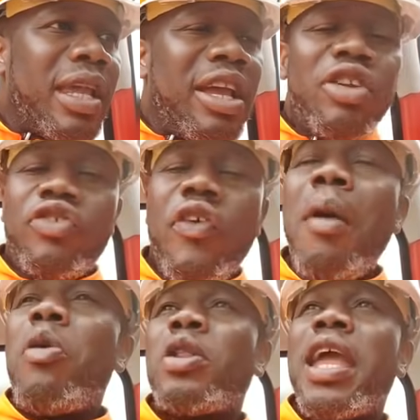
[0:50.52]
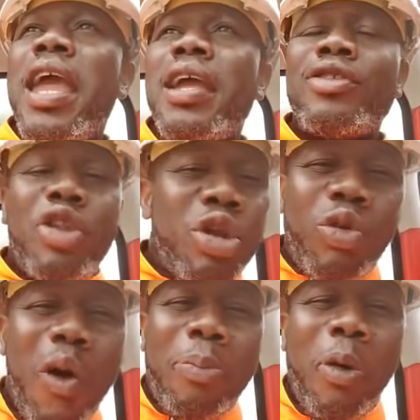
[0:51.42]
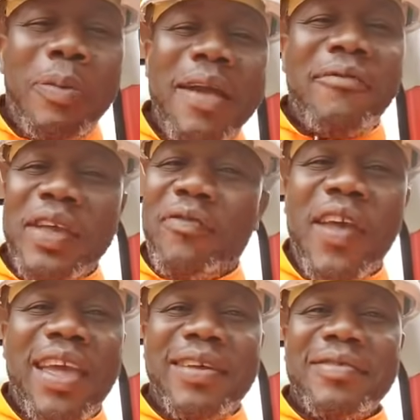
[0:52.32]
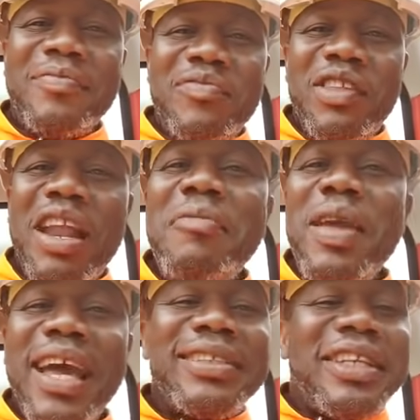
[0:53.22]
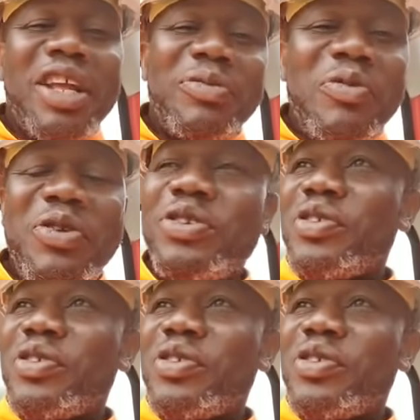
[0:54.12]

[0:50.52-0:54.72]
je vais aborder deux, trois problèmes vite fait. Là, il me reste 30 minutes